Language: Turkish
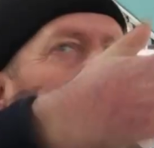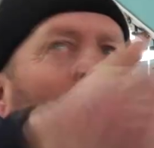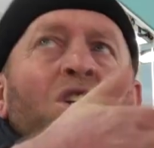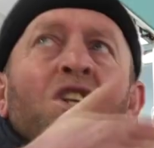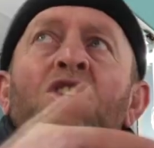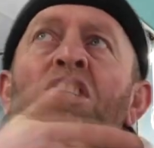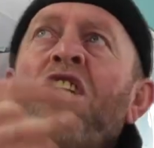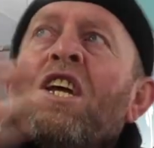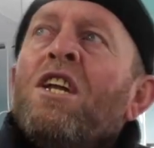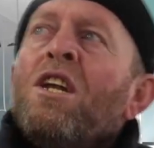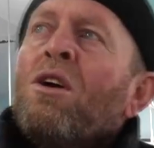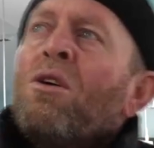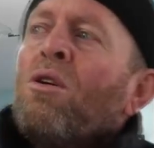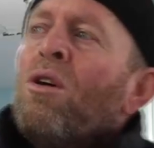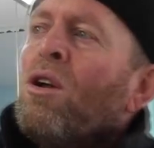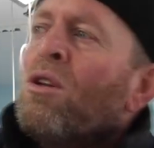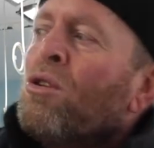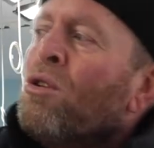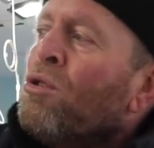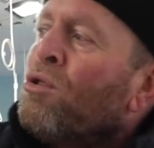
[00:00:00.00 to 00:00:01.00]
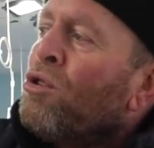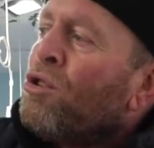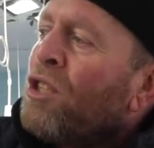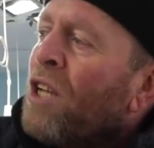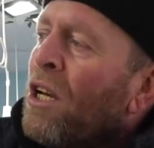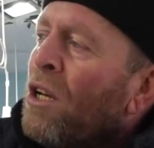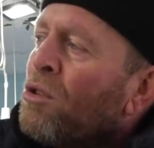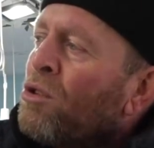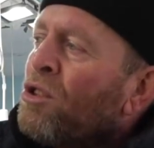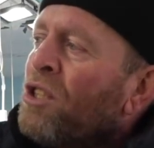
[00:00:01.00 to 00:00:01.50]
Hijyenik oldu,
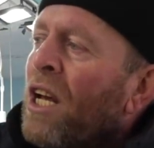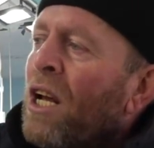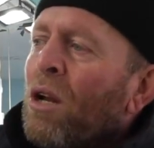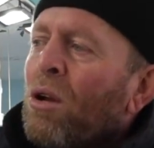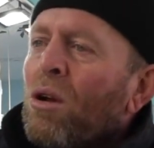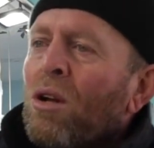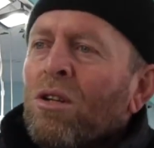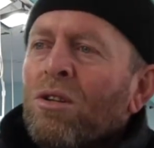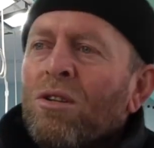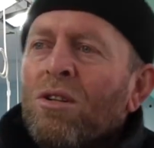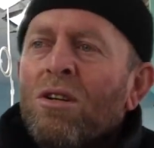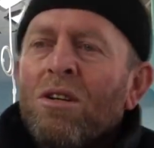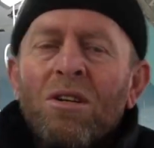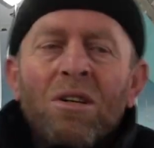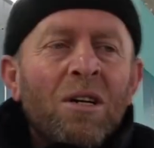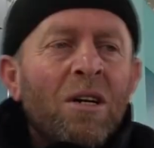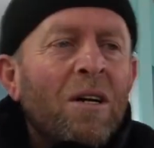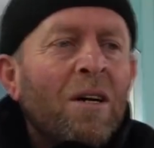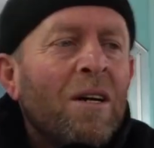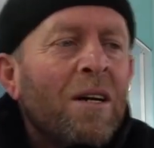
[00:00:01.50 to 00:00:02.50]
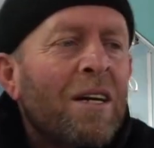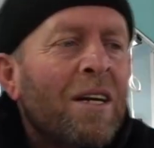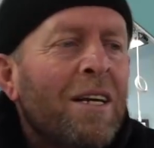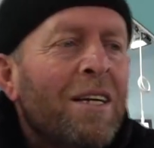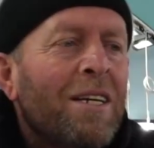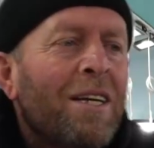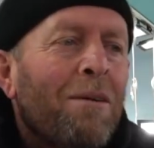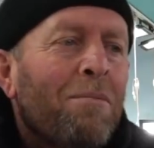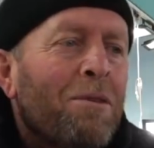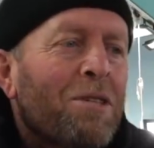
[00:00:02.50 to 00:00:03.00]
düze güzel oldu.
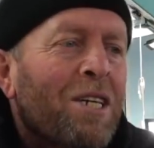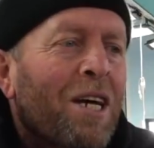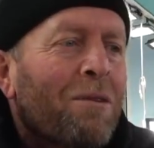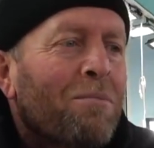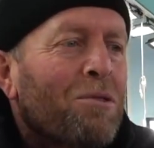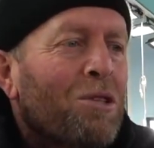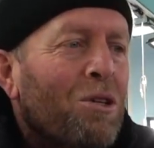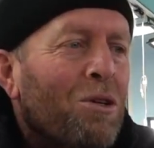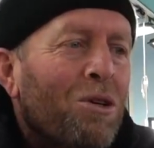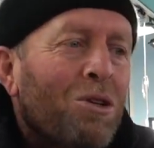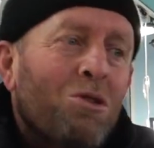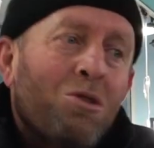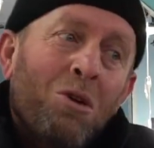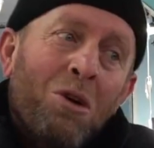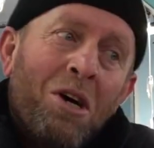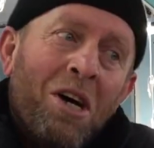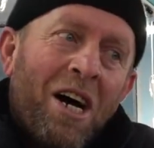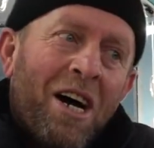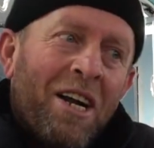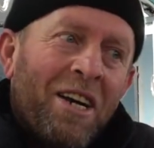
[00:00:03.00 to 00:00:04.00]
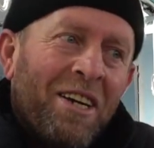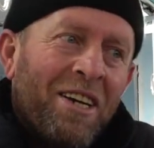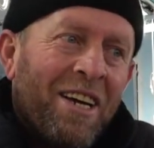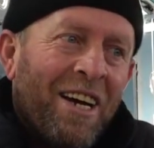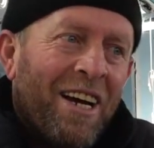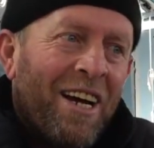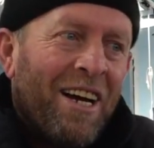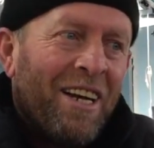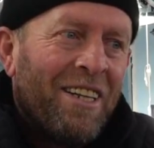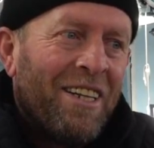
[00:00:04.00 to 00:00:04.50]
Yapacak bir şey yok. Çok
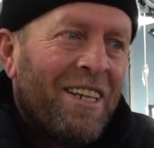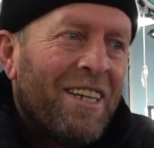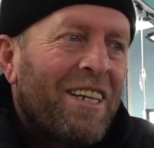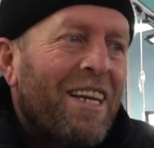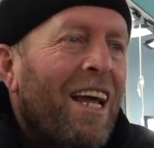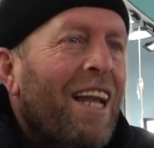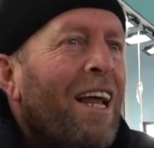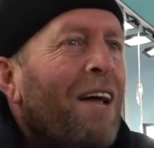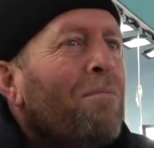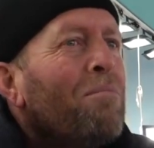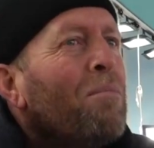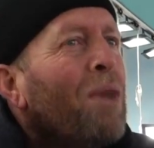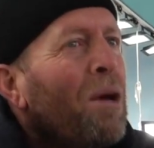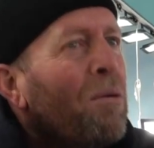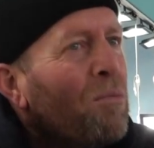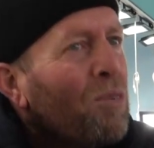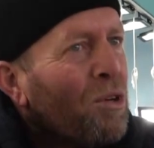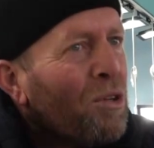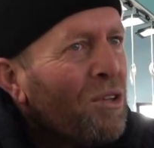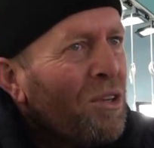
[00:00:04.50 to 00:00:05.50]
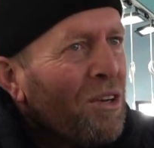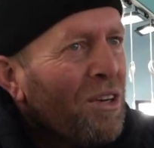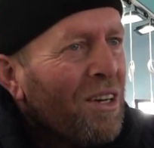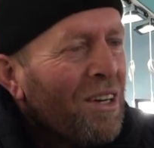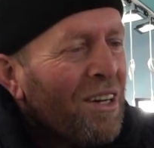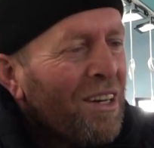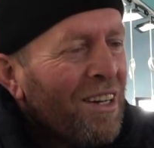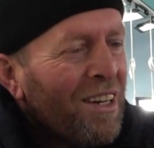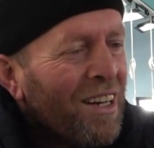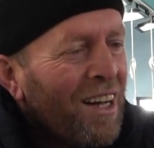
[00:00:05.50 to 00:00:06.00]
harika yani. Gelen memnun.
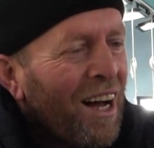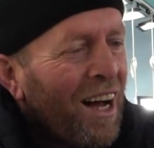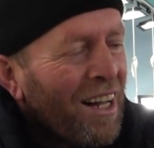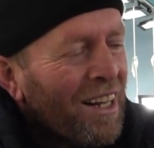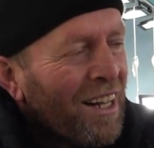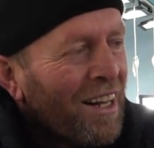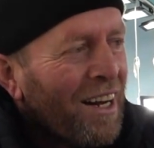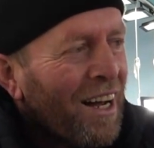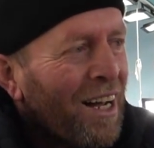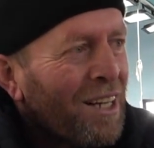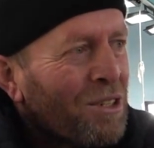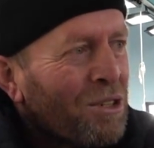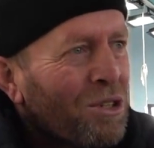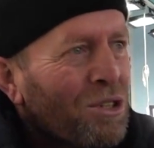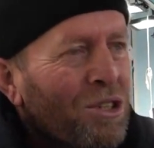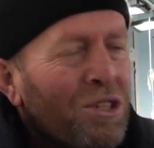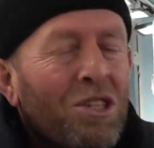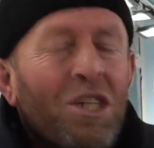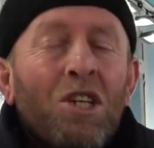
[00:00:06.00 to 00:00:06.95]
Allah razı olsun.